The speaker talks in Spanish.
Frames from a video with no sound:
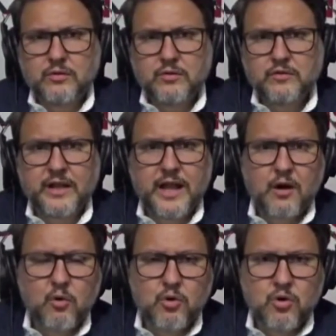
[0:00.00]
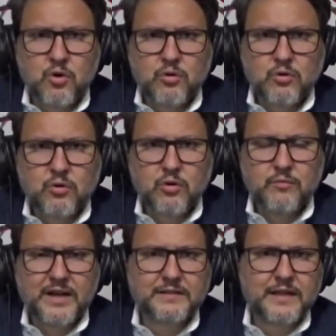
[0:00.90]
será uno con
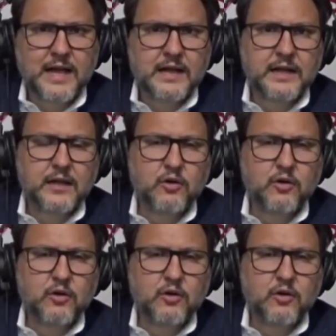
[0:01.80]
más sangre,